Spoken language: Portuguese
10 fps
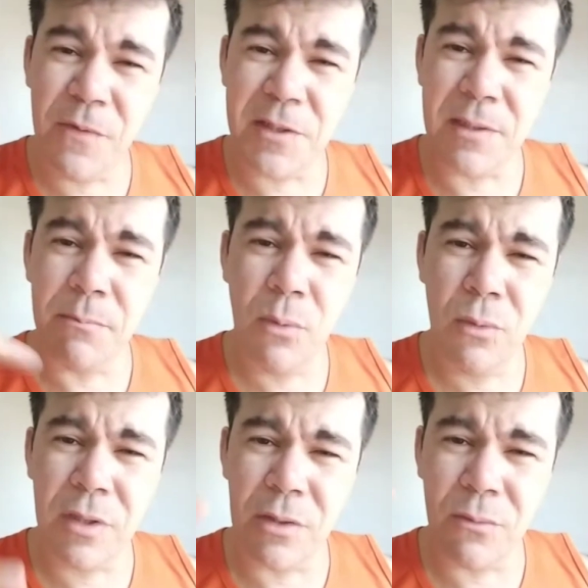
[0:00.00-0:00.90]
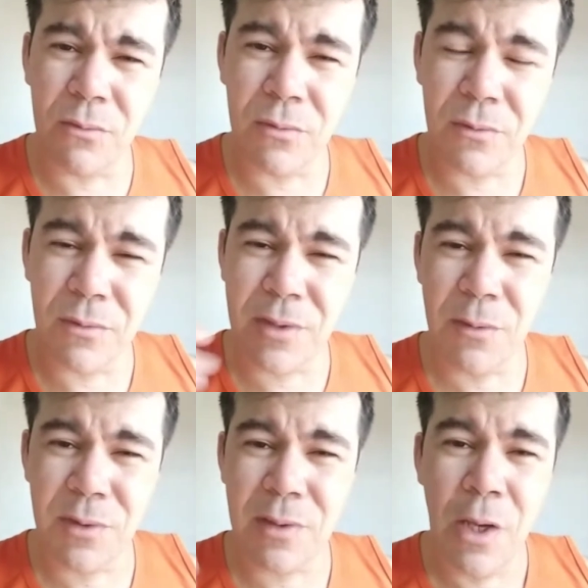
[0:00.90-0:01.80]
Facebook, nos
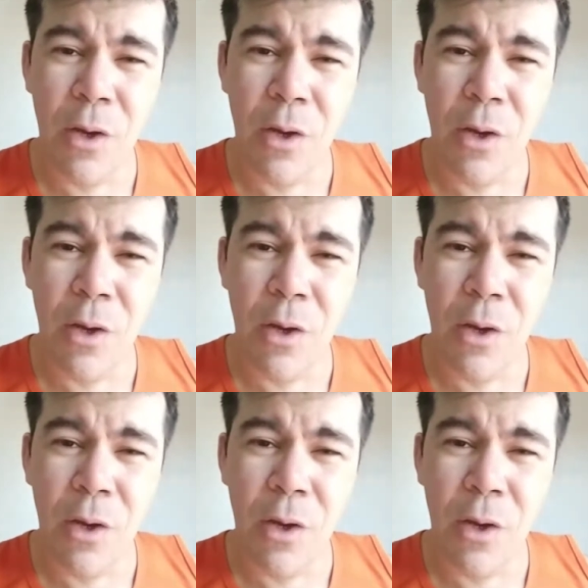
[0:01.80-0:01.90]
teus